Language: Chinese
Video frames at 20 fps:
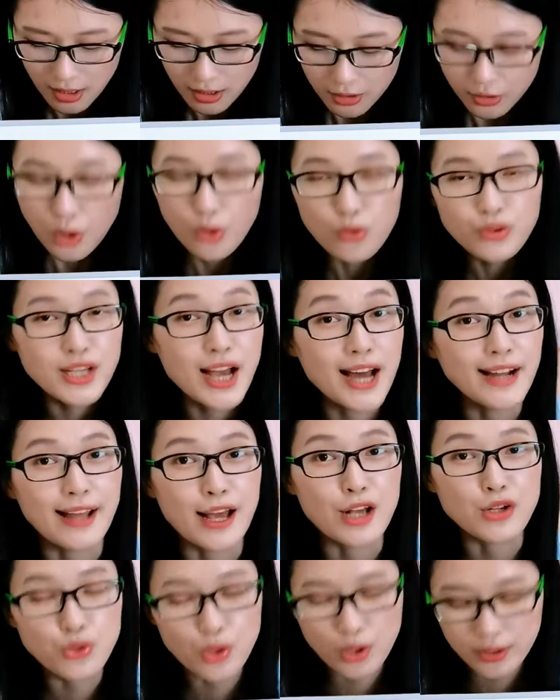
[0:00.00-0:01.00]
通常来
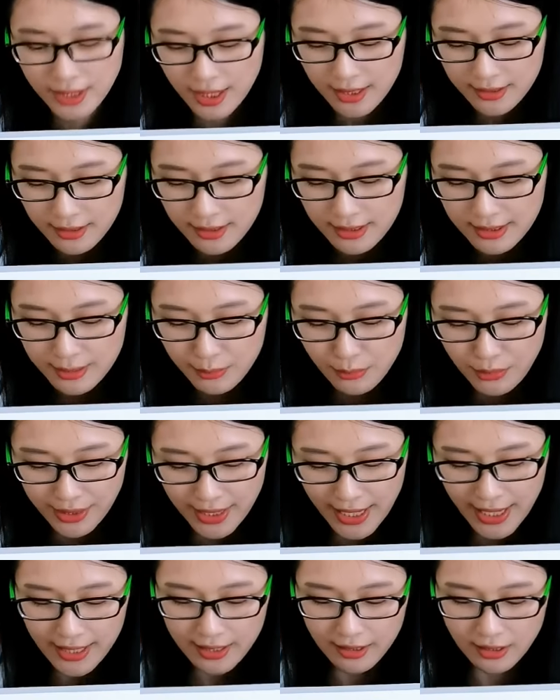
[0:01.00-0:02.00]
说，当这个字母
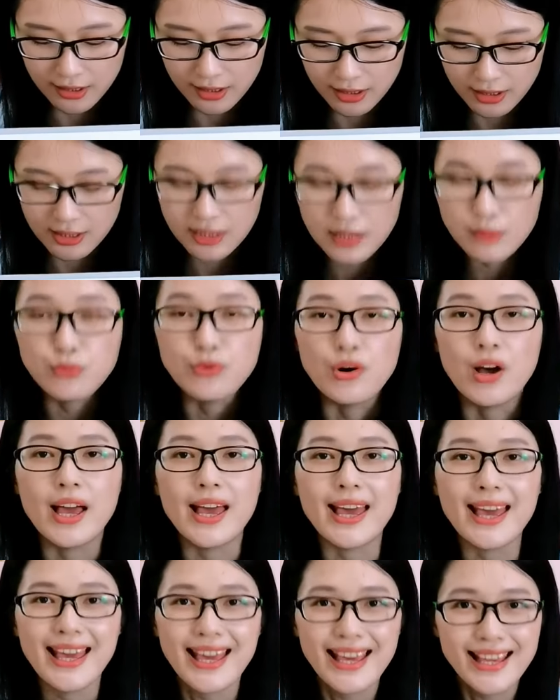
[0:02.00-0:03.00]
k 和这个字母
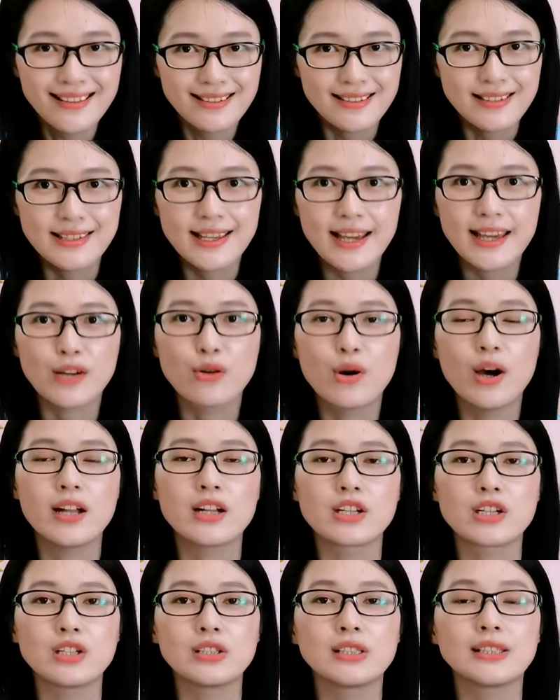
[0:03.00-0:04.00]
n 在一块的
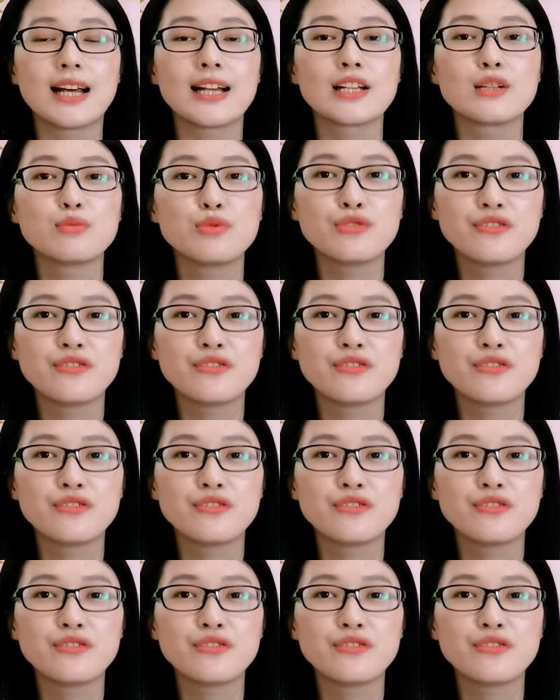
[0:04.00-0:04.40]
时候呢，它就不